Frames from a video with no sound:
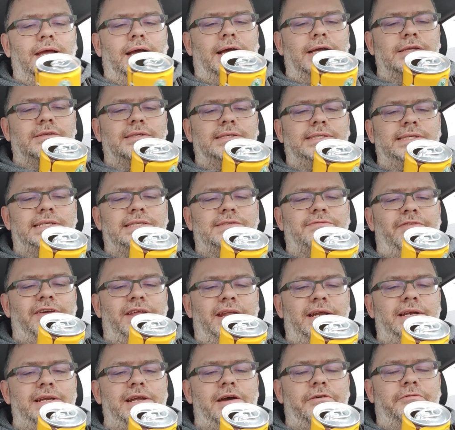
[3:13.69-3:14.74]
Also es ist jetzt
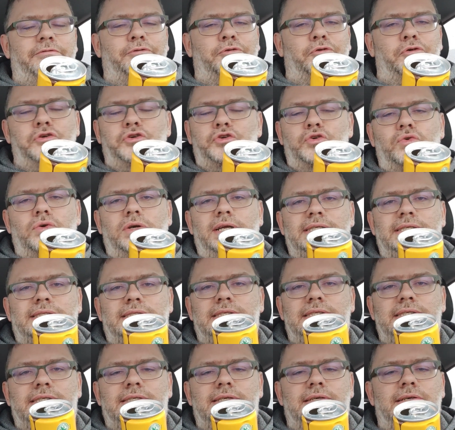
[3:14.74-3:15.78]
weder eine Erfrischung, es
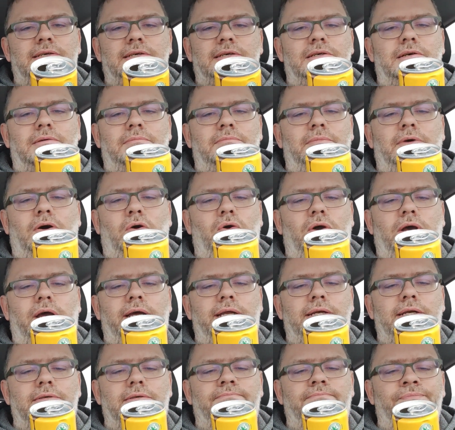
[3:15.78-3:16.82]
ist äh, auch
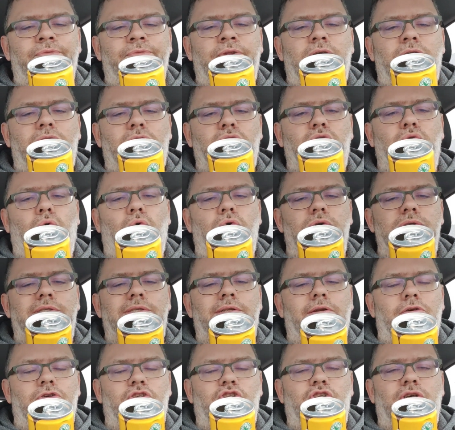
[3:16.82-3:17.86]
kein
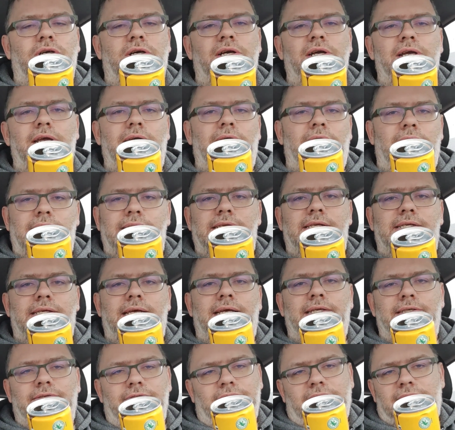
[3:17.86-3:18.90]
Durstlöscher. Es ist
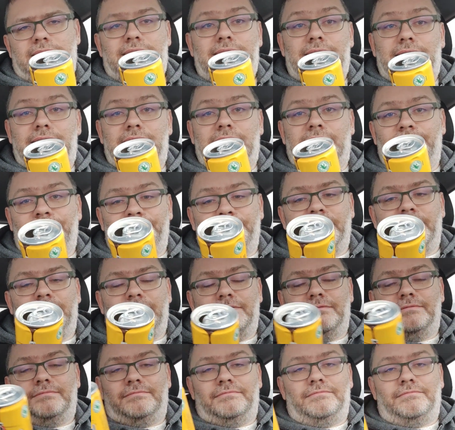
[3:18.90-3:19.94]
eigentlich tatsächlich,
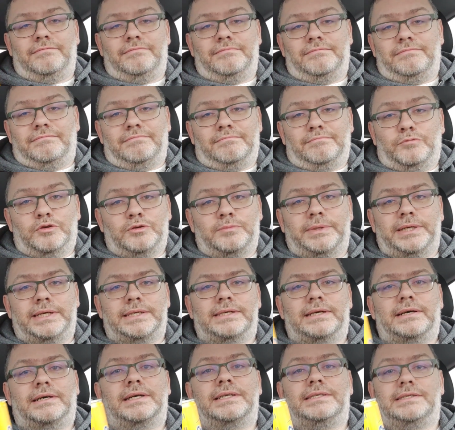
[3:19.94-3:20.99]
muss man ja
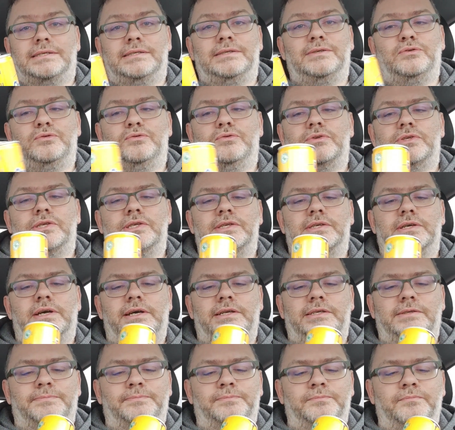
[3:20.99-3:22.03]
sagen, es ist eine
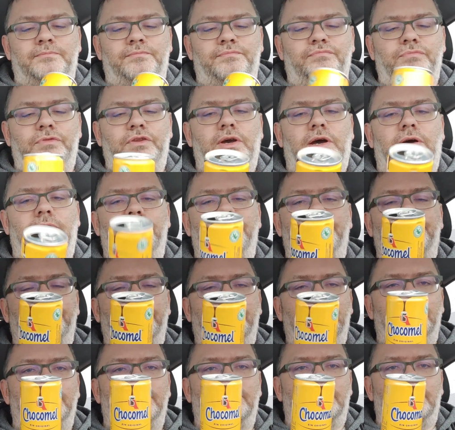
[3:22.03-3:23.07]
Süßigkeit. Ja.
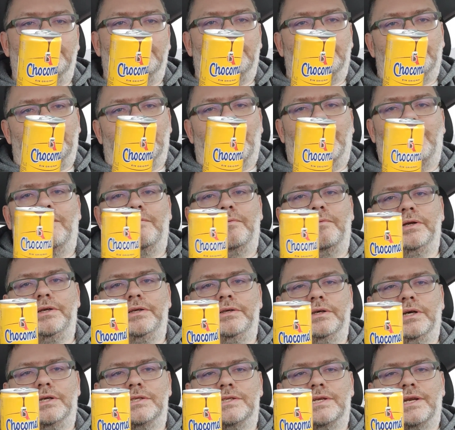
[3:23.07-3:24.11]
Aber
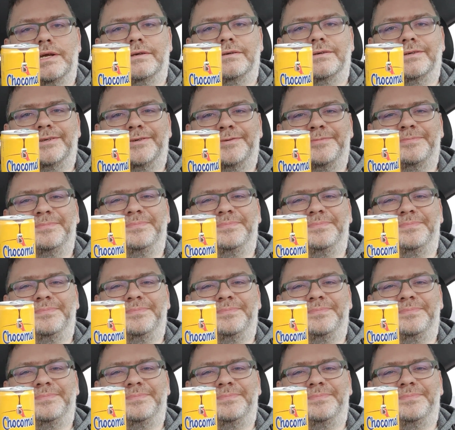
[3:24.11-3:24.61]
eine ganz leckere.